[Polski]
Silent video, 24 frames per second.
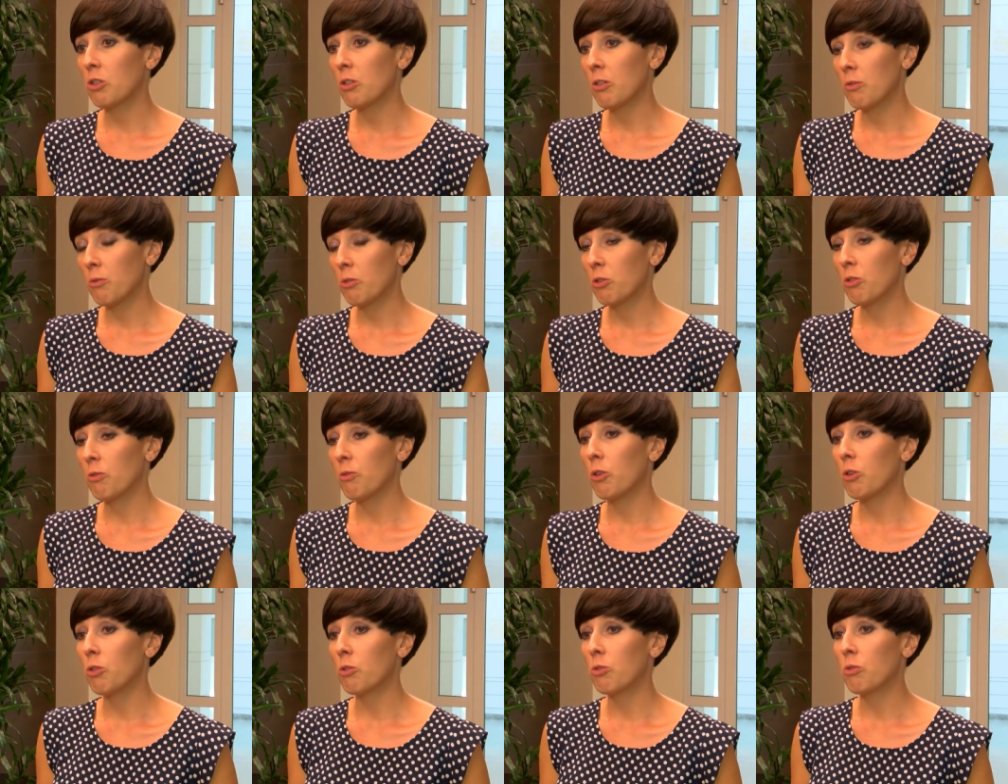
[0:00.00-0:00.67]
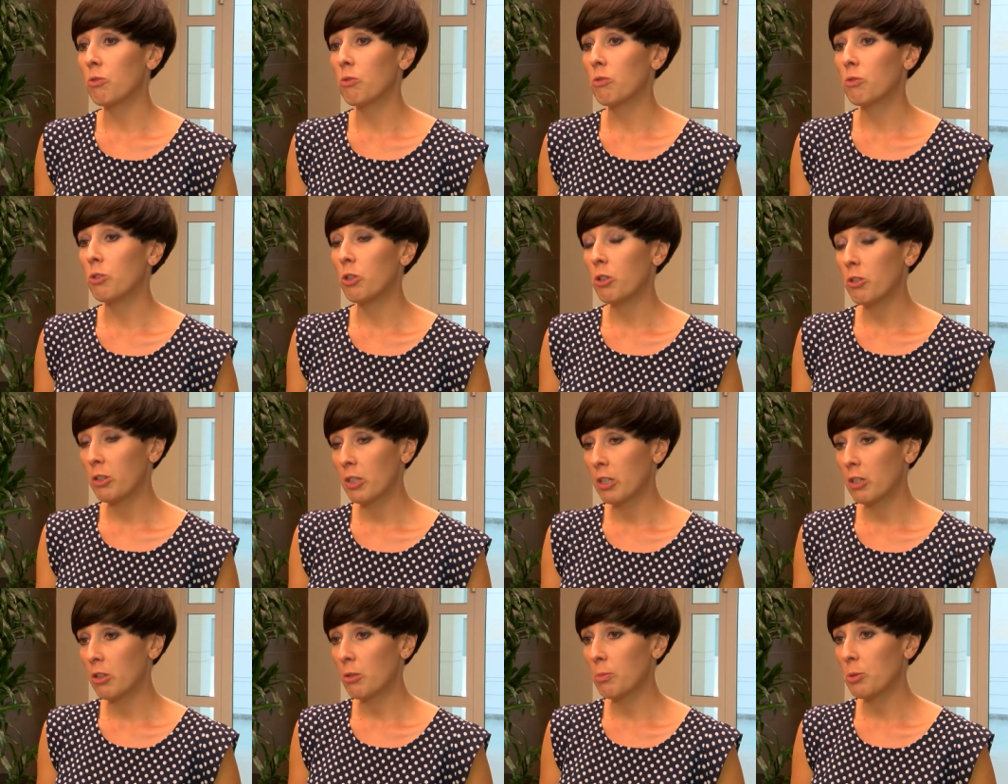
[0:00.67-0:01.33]
nowotworów
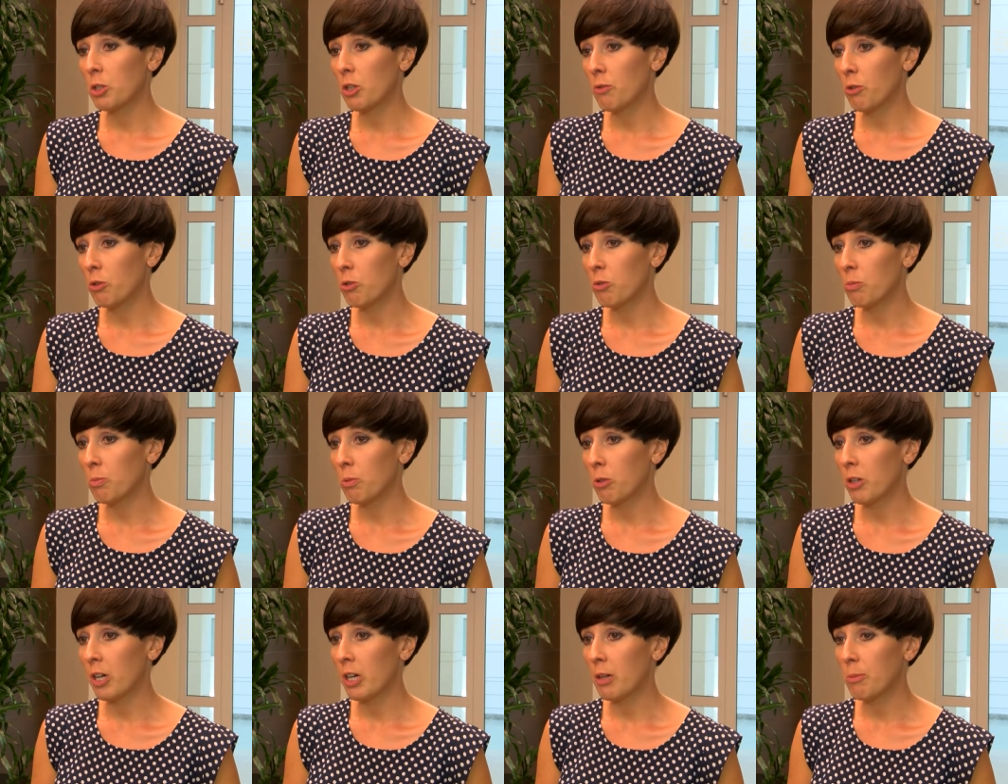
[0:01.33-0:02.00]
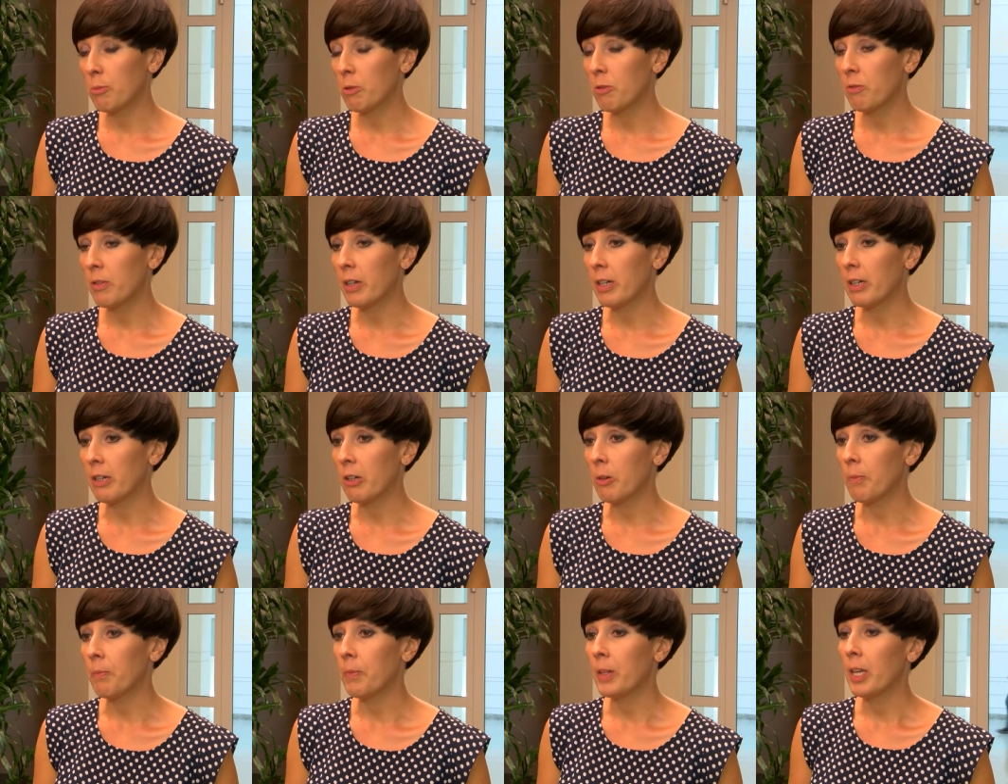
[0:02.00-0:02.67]
dolnego przewodu
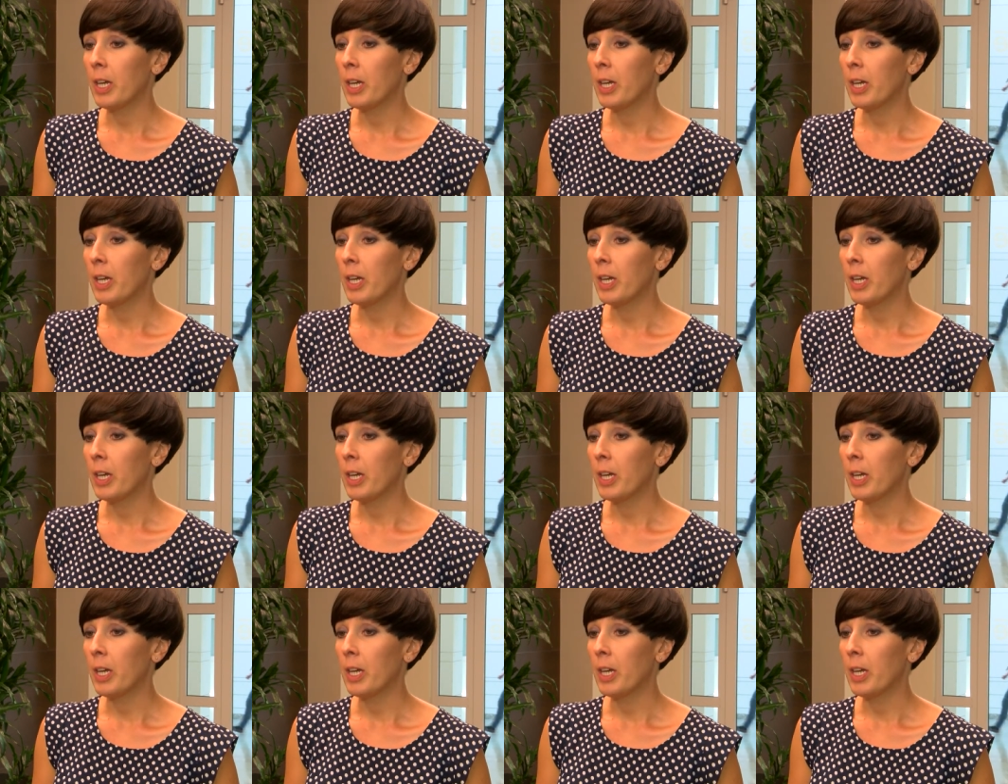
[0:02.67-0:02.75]
pokarmowego.